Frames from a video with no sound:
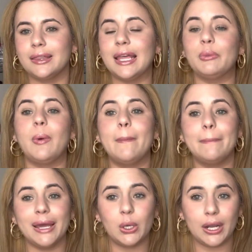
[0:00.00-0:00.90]
Temu,
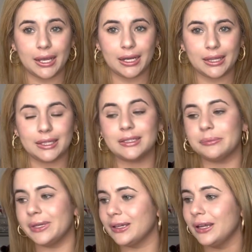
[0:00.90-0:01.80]
pero la calidad
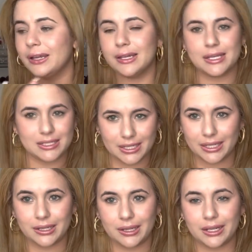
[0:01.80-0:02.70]
también es
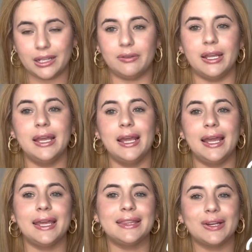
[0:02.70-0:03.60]
increíble.
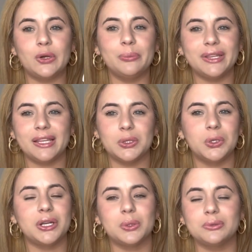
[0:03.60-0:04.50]
Está compitiendo
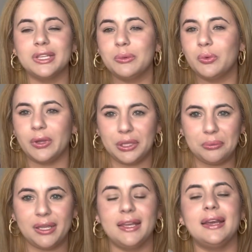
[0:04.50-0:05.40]
ahora con Temu y
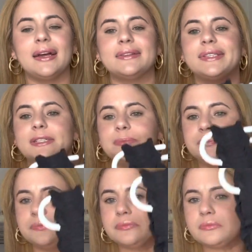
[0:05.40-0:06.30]
me encanta.
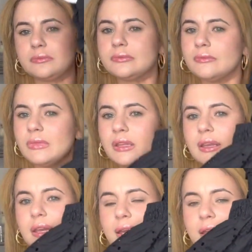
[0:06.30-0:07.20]

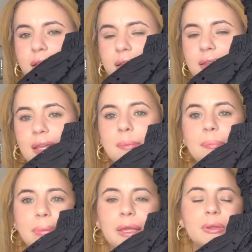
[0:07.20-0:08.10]
Este,
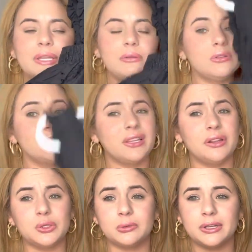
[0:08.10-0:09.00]
pero esta flusita yo
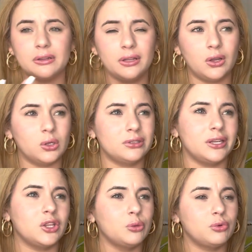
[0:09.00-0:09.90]
la estuve
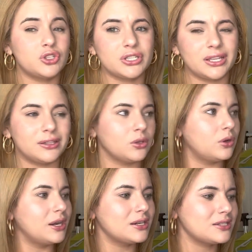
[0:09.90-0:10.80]
obteniendo por 7
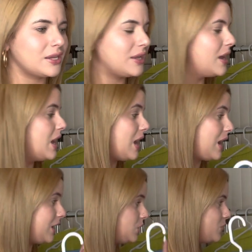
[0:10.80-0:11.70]
dólares, 6,
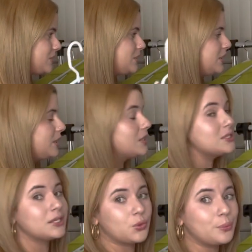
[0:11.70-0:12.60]
algo así. Es
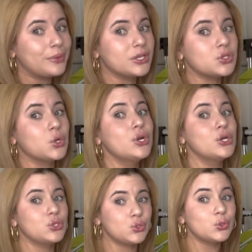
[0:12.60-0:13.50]
decir, que un precio
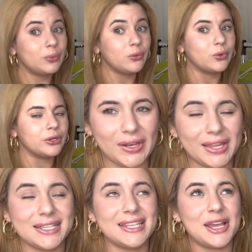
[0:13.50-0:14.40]
súper bueno. Como
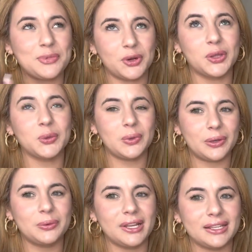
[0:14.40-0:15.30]
les decía, porque tuve
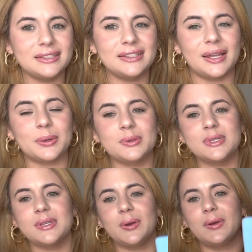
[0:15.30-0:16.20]
una
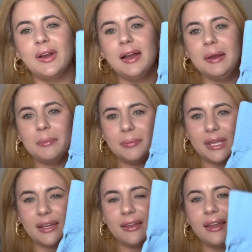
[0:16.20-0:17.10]
interrupción.
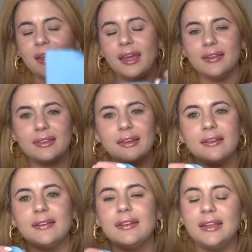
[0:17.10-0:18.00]
Miren,
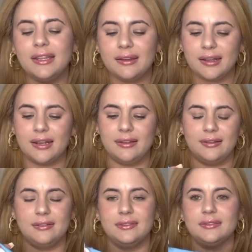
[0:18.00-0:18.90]
esta
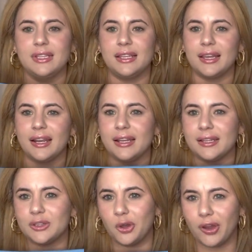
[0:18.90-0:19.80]
ligra, desde que la
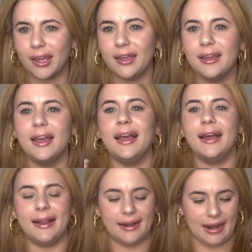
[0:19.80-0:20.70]
toqué,
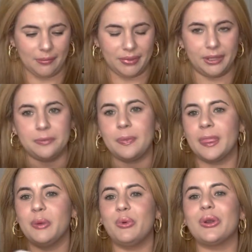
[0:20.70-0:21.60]
la amé
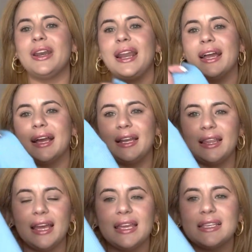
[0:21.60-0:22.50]
por la
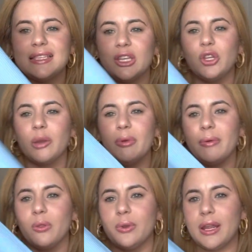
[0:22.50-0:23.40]
calidad y siento que me
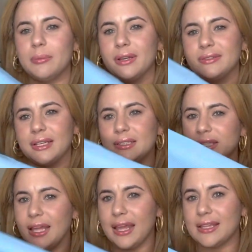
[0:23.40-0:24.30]
va a durar bastante.